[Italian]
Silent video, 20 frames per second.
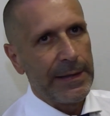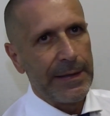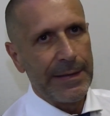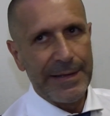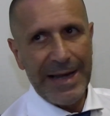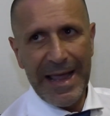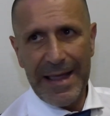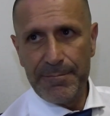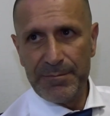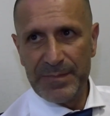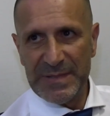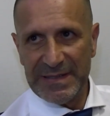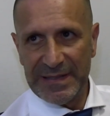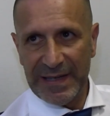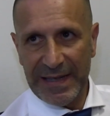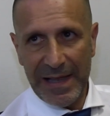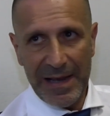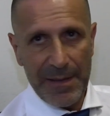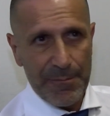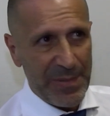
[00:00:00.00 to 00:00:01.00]

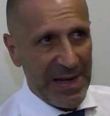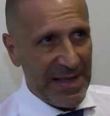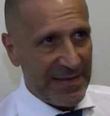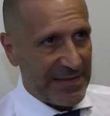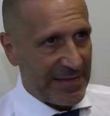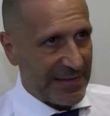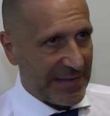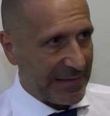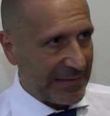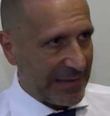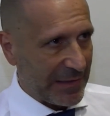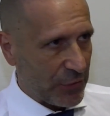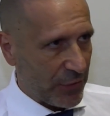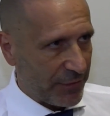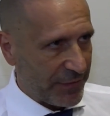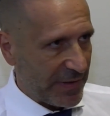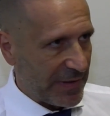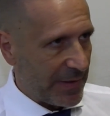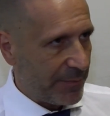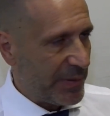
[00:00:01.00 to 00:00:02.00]
Rems Calabresi, Santa
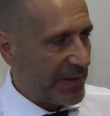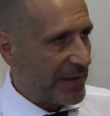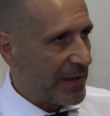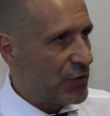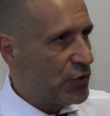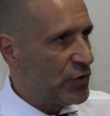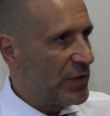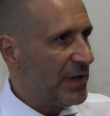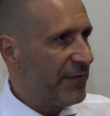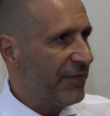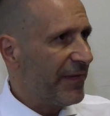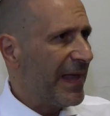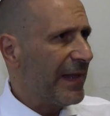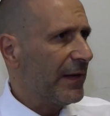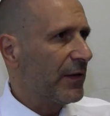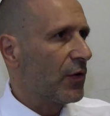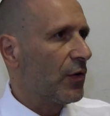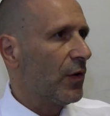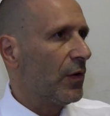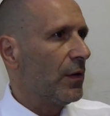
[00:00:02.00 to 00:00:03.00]
Sofia del Pira e
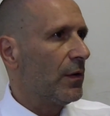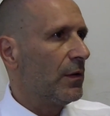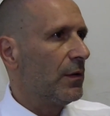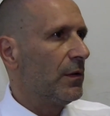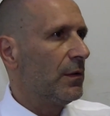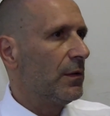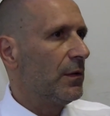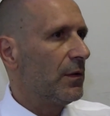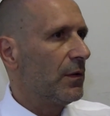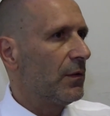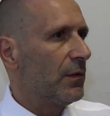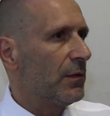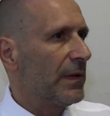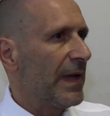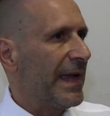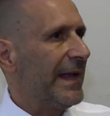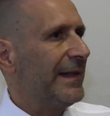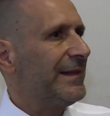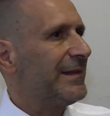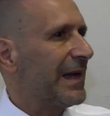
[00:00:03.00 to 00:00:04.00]
Girifalco, eh,
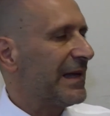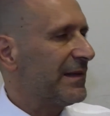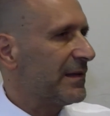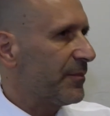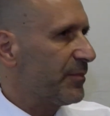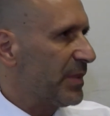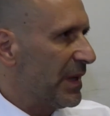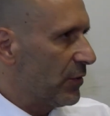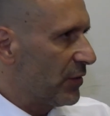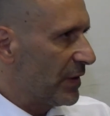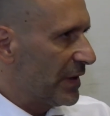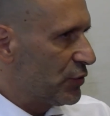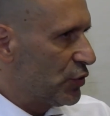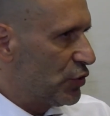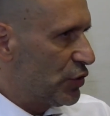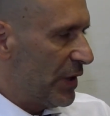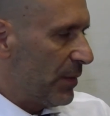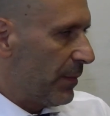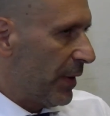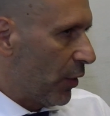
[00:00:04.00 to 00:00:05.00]
è entrata a pieno
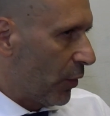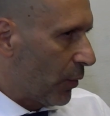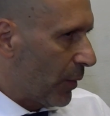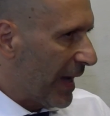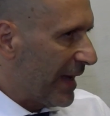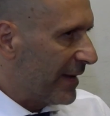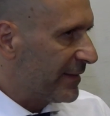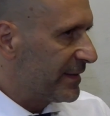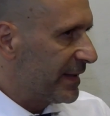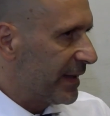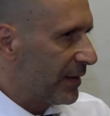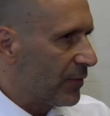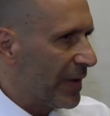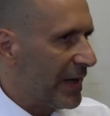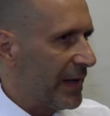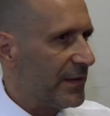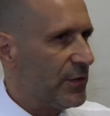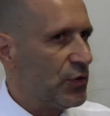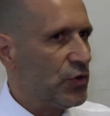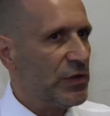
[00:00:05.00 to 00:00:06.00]
regime o quasi
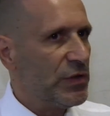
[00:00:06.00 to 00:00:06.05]
quella di